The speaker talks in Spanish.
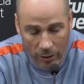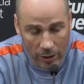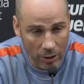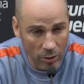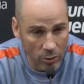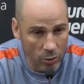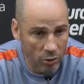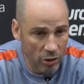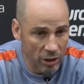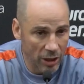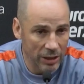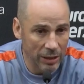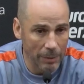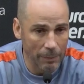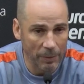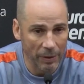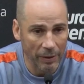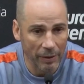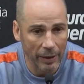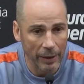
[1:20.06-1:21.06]
en nuestras cosas, a
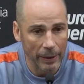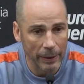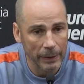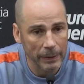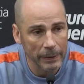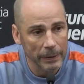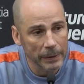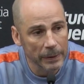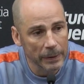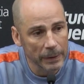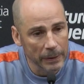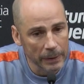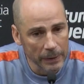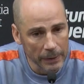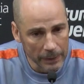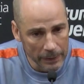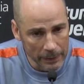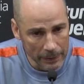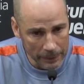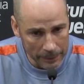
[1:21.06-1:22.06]
empezar
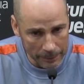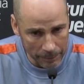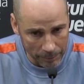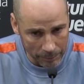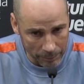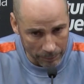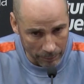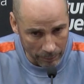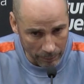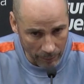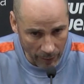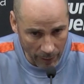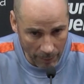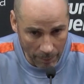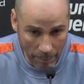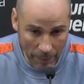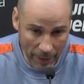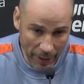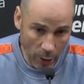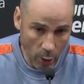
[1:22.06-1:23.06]

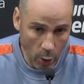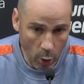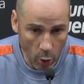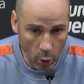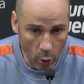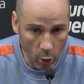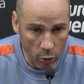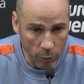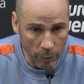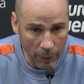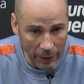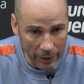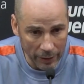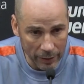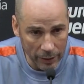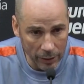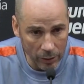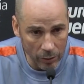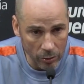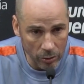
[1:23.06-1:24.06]
mejor los
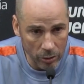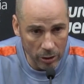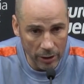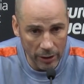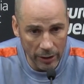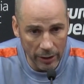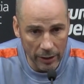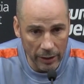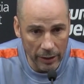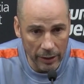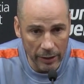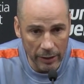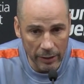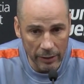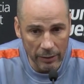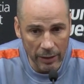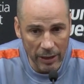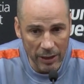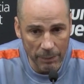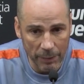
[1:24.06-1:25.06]
partidos
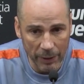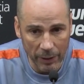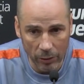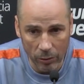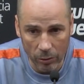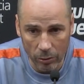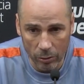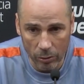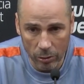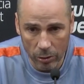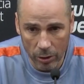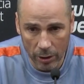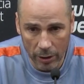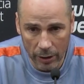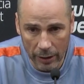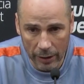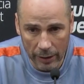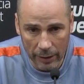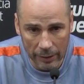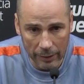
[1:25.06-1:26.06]
en aspectos
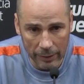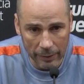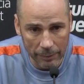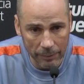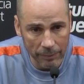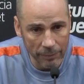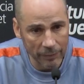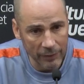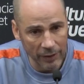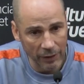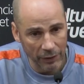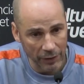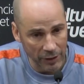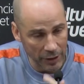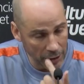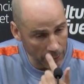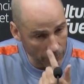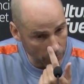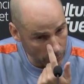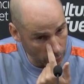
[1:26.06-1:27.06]
eh,
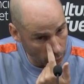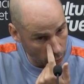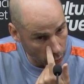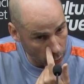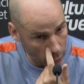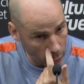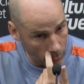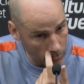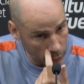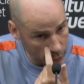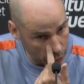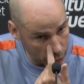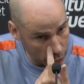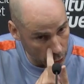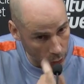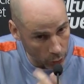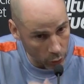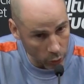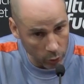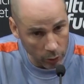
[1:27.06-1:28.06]
defensivos de lo que lo hemos
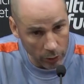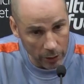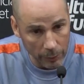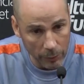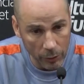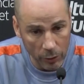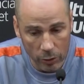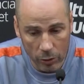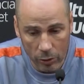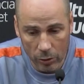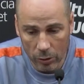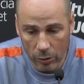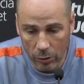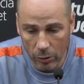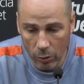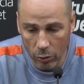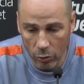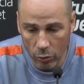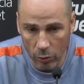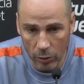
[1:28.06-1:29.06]
hecho los últimos,
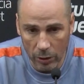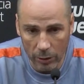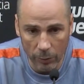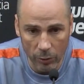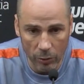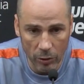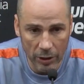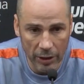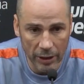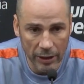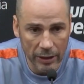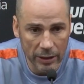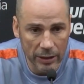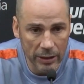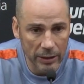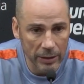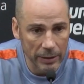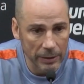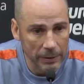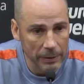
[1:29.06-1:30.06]
los últimos
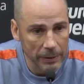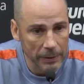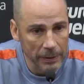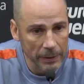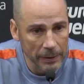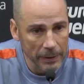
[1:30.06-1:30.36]
días y,